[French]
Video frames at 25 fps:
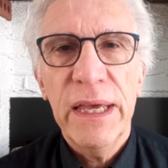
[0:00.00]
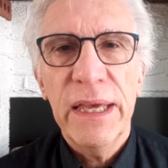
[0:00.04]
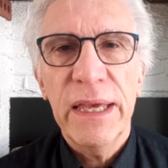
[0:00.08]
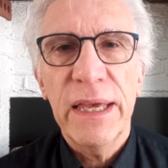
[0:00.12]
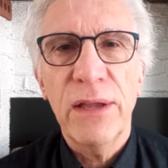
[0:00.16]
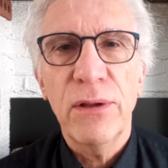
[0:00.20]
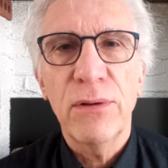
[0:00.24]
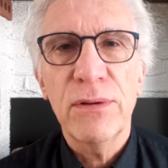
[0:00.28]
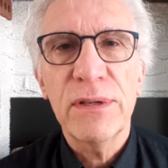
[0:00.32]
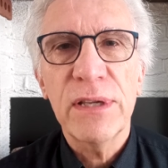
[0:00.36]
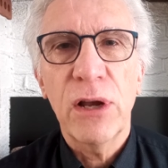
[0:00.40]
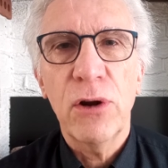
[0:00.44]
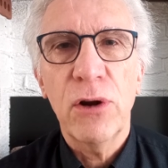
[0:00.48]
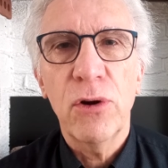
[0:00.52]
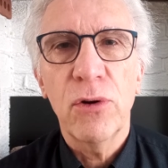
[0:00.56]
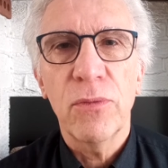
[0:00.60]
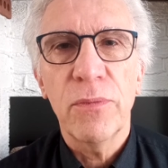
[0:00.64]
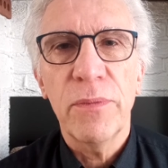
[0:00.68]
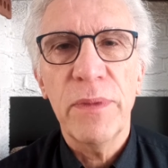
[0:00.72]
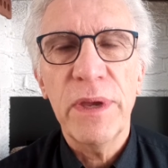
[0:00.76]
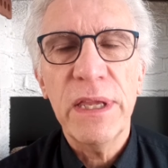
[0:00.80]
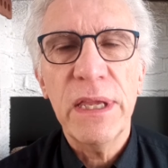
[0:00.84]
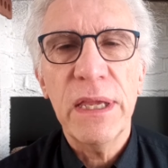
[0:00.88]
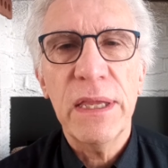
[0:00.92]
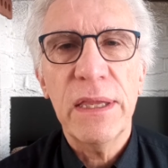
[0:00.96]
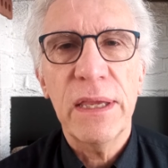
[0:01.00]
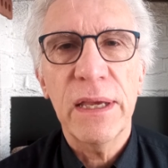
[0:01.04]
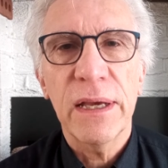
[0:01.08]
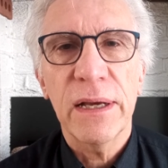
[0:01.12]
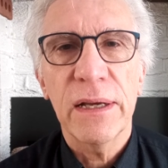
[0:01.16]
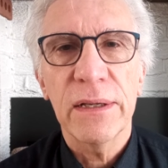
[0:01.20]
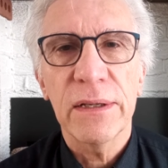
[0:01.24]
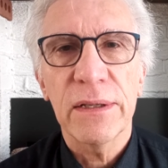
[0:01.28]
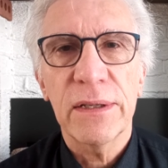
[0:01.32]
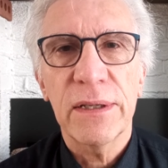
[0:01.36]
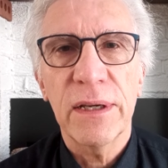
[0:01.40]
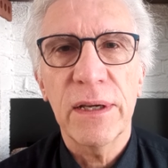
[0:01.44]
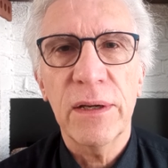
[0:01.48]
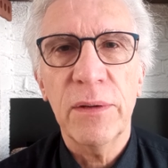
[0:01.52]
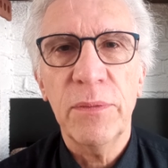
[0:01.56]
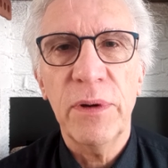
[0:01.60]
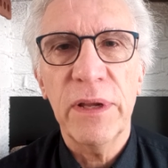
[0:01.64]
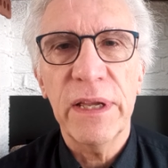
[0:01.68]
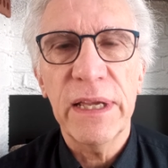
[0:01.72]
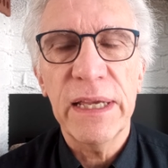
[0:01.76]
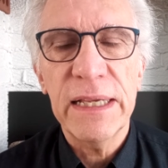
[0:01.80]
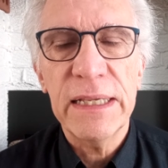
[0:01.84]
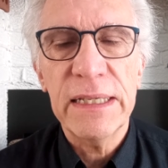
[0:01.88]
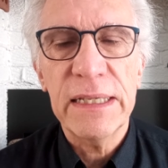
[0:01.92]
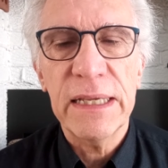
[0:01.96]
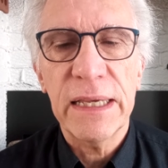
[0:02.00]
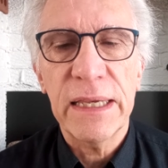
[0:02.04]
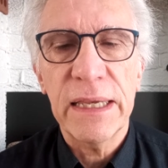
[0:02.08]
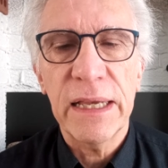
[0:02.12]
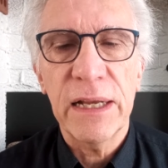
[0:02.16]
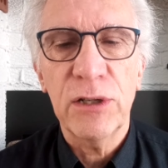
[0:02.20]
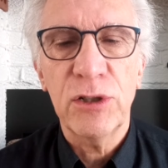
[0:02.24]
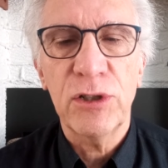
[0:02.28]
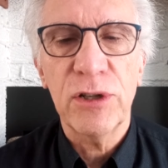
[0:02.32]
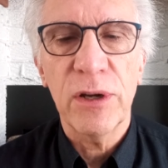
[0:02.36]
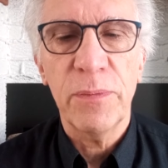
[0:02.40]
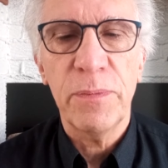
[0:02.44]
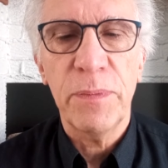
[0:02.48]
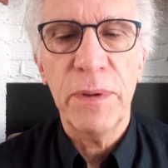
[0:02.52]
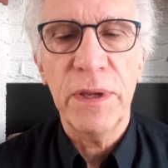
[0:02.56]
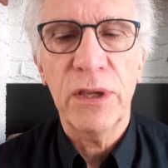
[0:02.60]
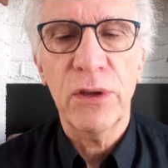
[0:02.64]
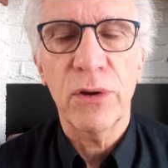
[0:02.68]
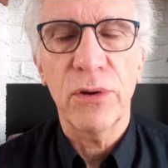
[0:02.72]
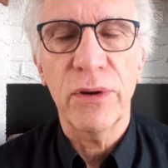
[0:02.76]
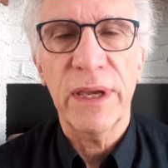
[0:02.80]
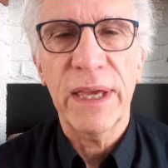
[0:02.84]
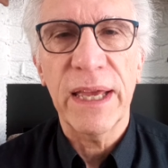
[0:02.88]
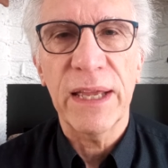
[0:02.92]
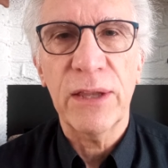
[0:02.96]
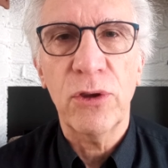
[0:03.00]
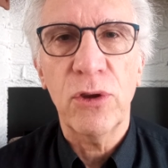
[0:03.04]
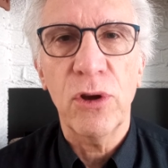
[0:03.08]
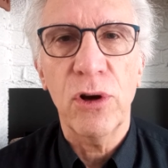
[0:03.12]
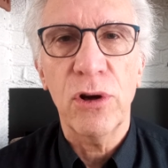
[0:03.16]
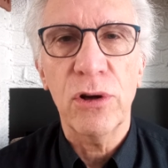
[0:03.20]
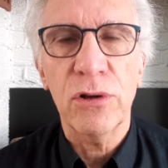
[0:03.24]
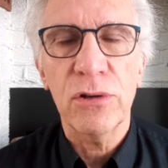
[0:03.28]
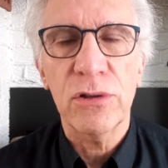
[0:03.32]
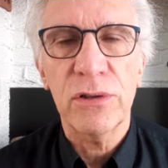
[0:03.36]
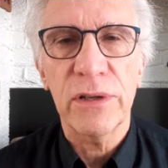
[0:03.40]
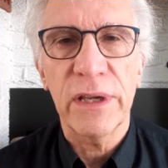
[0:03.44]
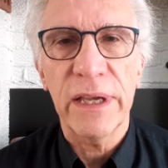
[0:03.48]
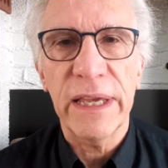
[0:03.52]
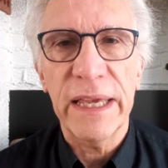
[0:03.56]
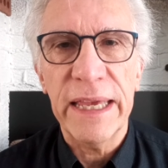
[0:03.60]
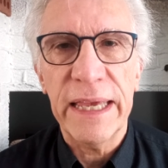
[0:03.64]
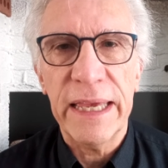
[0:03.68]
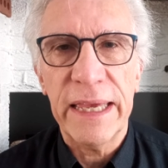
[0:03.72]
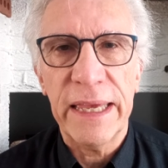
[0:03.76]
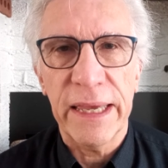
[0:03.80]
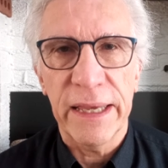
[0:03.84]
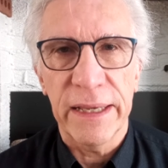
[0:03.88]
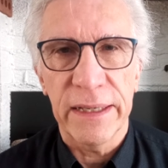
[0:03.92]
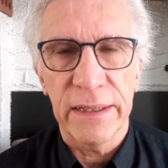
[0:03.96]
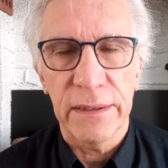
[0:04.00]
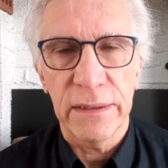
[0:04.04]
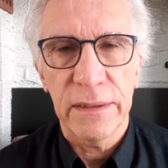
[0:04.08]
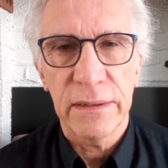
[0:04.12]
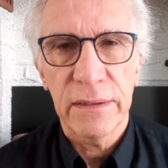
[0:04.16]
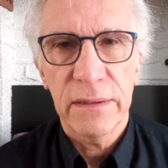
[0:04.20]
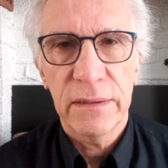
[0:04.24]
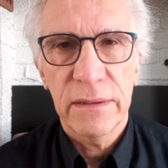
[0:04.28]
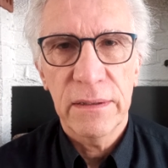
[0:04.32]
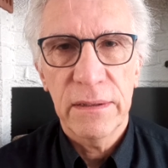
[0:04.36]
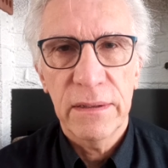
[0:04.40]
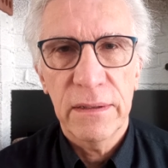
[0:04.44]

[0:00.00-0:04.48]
et nous allons méditer ensemble Ézéchiel chapitre 14 et 15.